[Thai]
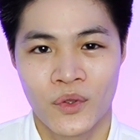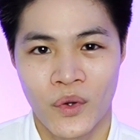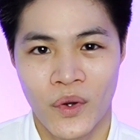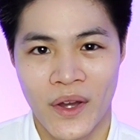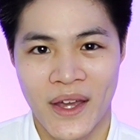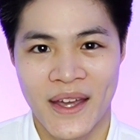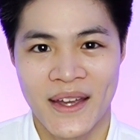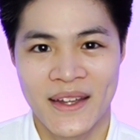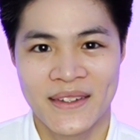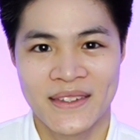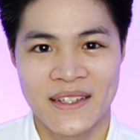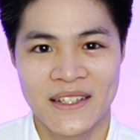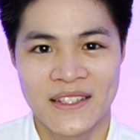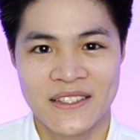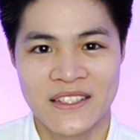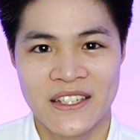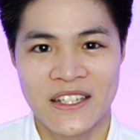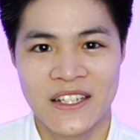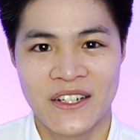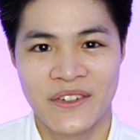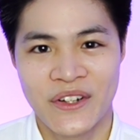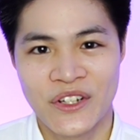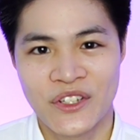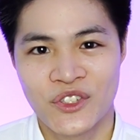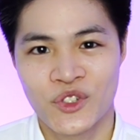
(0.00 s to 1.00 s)
ตัว ATG
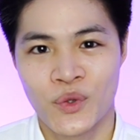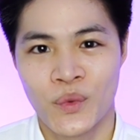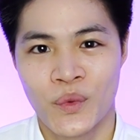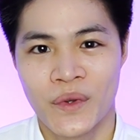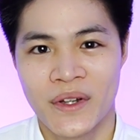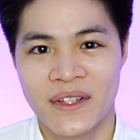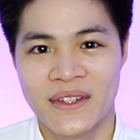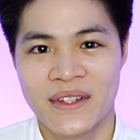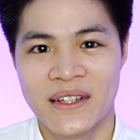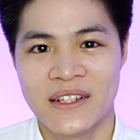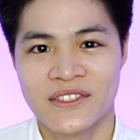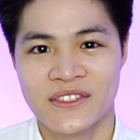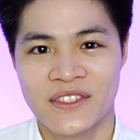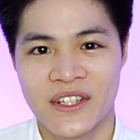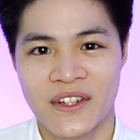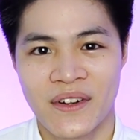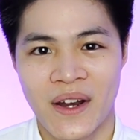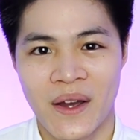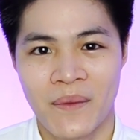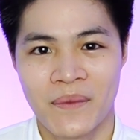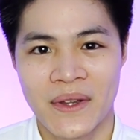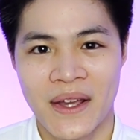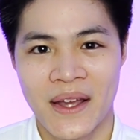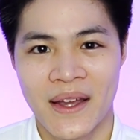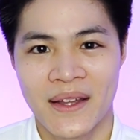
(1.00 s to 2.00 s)
Rejuvenating
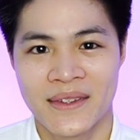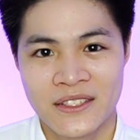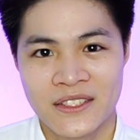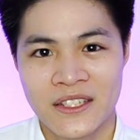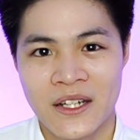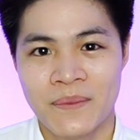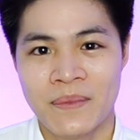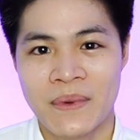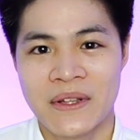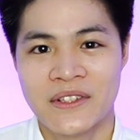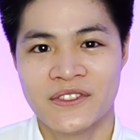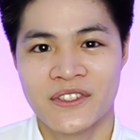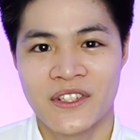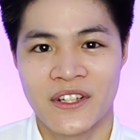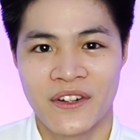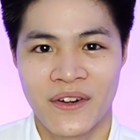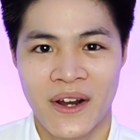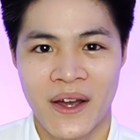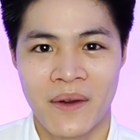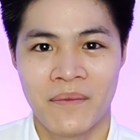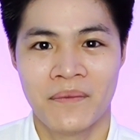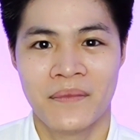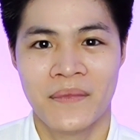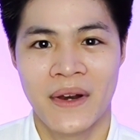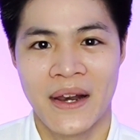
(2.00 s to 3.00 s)
Serum เนี่ย texture เป็นเซ
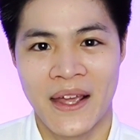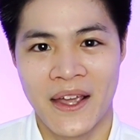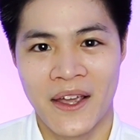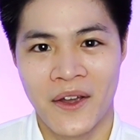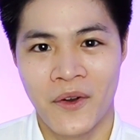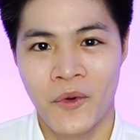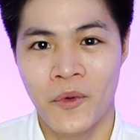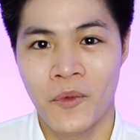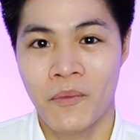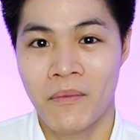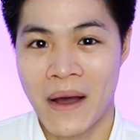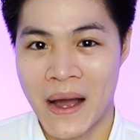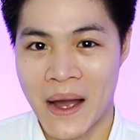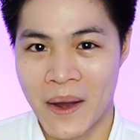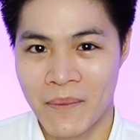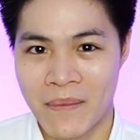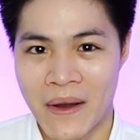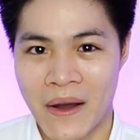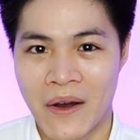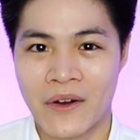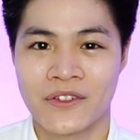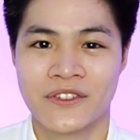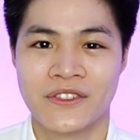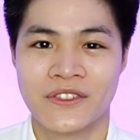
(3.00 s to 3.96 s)
รั่มเหลวบางเบา